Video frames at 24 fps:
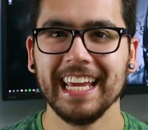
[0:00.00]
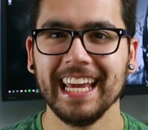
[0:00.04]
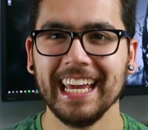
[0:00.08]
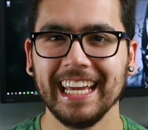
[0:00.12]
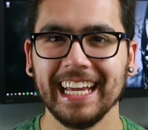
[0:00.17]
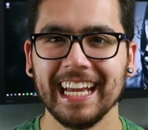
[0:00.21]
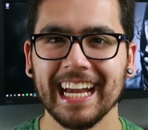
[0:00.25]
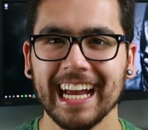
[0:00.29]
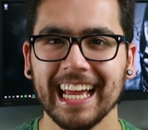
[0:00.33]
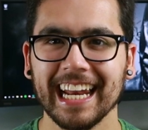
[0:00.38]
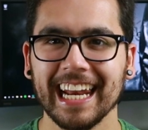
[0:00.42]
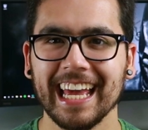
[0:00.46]
E
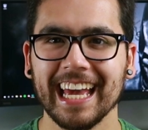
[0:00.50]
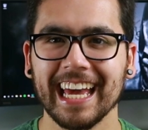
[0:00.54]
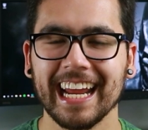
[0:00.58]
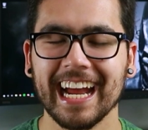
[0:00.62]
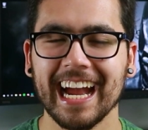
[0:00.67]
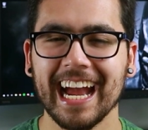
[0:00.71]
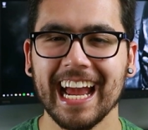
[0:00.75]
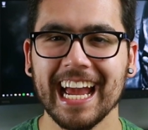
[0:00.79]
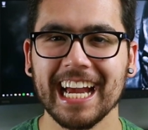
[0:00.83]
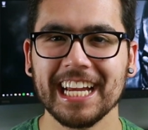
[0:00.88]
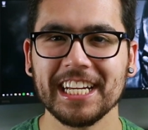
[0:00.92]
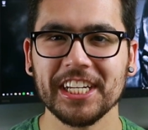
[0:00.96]
aí galera,
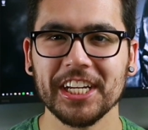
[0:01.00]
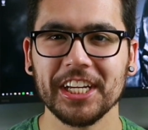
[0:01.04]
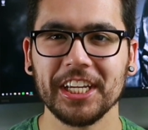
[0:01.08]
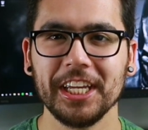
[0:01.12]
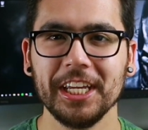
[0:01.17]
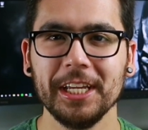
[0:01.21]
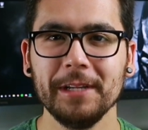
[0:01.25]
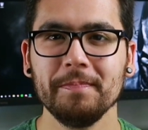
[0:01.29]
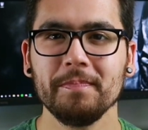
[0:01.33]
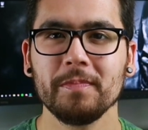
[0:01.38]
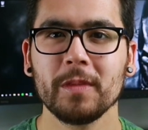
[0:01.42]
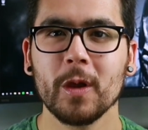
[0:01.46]
Hayashi
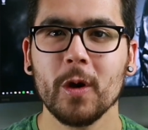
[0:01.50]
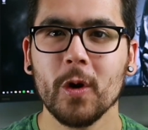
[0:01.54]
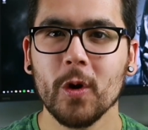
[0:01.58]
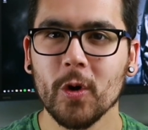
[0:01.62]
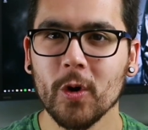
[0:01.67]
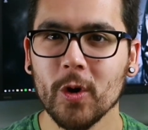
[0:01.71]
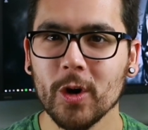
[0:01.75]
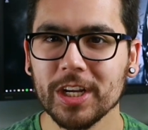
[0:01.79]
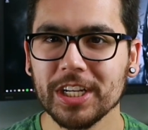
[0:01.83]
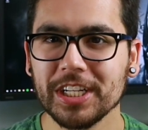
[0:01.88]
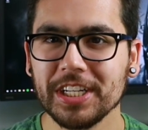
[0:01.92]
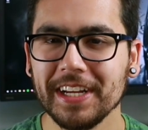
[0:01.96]
aqui.
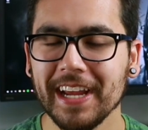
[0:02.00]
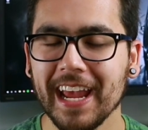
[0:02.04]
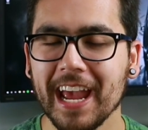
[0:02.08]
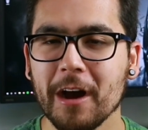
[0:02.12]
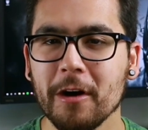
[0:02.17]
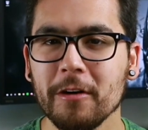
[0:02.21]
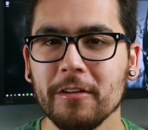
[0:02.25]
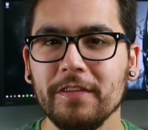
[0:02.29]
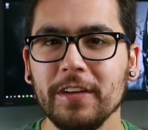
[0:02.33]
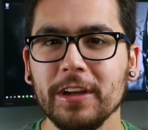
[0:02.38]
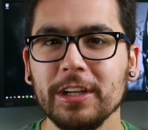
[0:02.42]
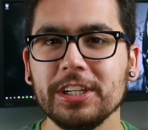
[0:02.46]
Hoje
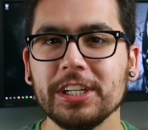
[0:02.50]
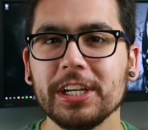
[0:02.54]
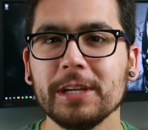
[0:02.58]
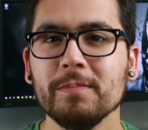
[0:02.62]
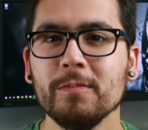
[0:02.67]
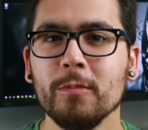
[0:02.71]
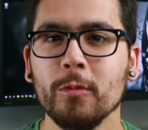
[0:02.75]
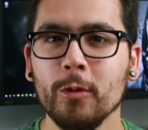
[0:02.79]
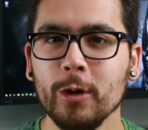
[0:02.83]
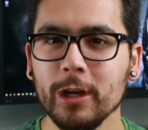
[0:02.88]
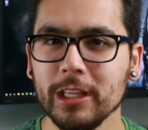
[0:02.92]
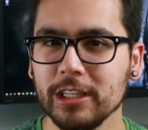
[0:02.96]
é um vídeo que
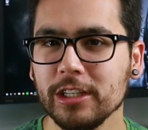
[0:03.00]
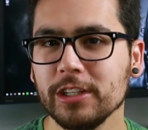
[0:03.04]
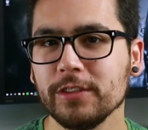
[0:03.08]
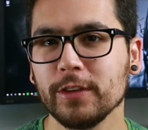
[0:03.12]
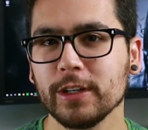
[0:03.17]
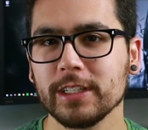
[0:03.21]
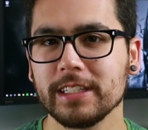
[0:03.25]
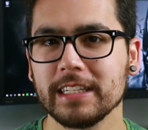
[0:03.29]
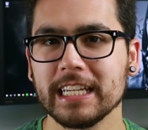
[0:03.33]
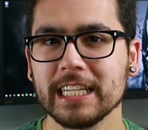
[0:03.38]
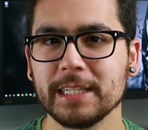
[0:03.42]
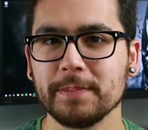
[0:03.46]
muitos de
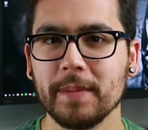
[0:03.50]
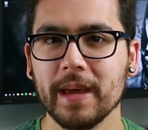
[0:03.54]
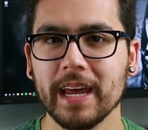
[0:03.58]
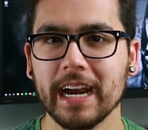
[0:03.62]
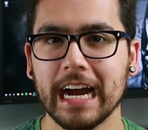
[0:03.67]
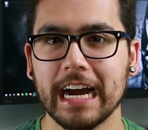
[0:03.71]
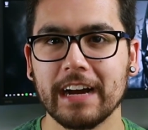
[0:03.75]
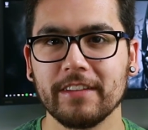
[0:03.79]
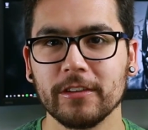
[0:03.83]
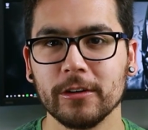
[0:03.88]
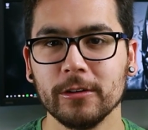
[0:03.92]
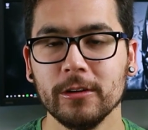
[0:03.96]
vocês
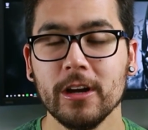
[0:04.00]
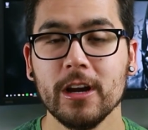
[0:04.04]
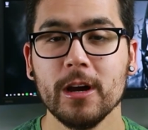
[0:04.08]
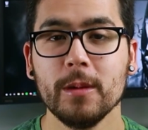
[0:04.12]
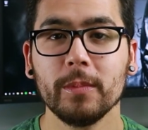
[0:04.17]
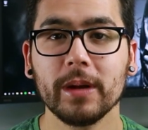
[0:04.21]
esperavam,